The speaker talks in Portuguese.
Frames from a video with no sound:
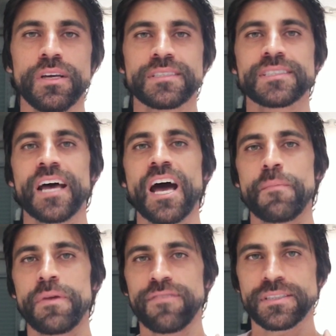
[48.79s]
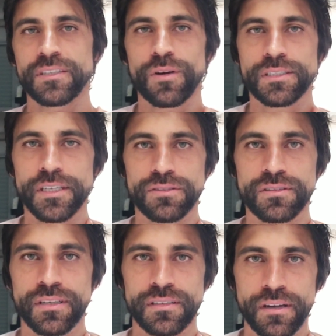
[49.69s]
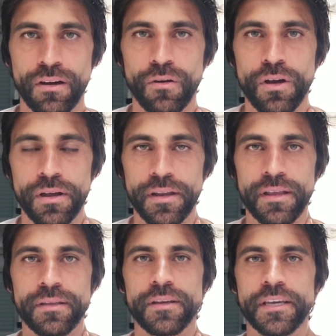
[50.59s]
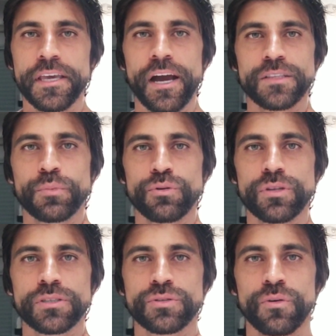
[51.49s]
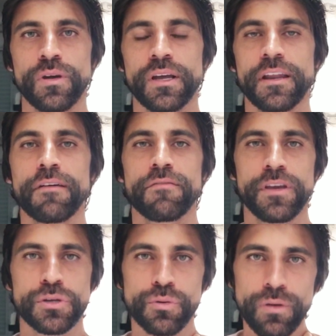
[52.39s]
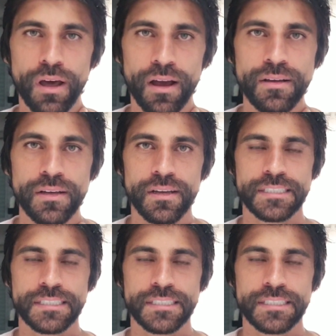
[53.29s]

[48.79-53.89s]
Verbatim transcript: sabem fazer o acesso central, né, guiado por ultrassom na veia jugular.